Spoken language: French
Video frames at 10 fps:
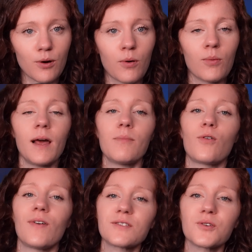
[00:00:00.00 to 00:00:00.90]
peu de problème. On
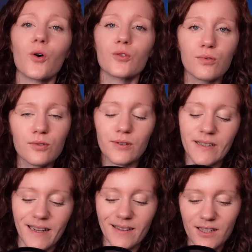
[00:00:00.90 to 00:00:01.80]
va se rendre compte que
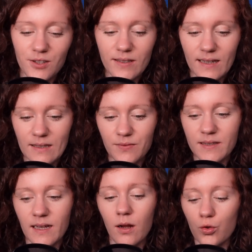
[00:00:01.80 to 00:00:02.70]
c'est de l'intelligence
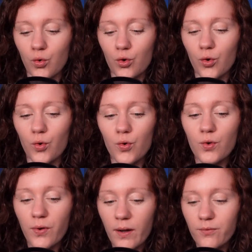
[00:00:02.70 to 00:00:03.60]
artificielle. Donc,
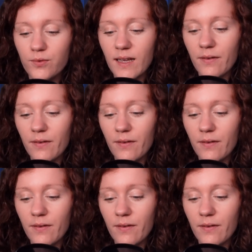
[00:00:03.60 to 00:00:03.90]
une fois que vous